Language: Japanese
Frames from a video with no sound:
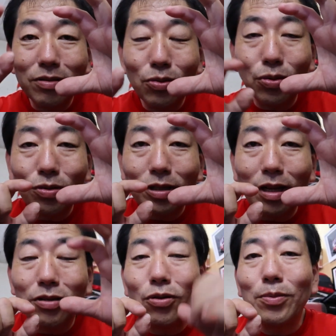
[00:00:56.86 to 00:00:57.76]
道路に
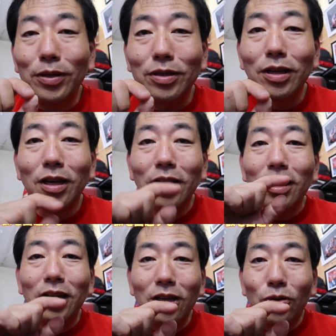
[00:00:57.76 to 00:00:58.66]
なっております、
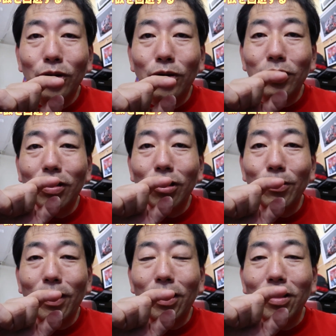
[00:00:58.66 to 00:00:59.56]
えー、これを例
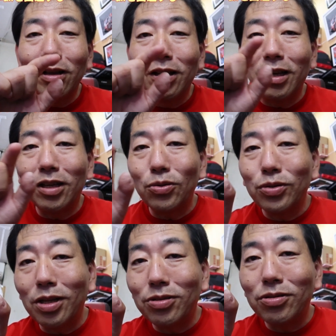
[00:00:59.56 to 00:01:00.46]
えば、えー、
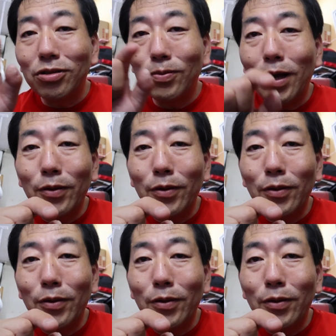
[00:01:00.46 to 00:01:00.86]
右折する場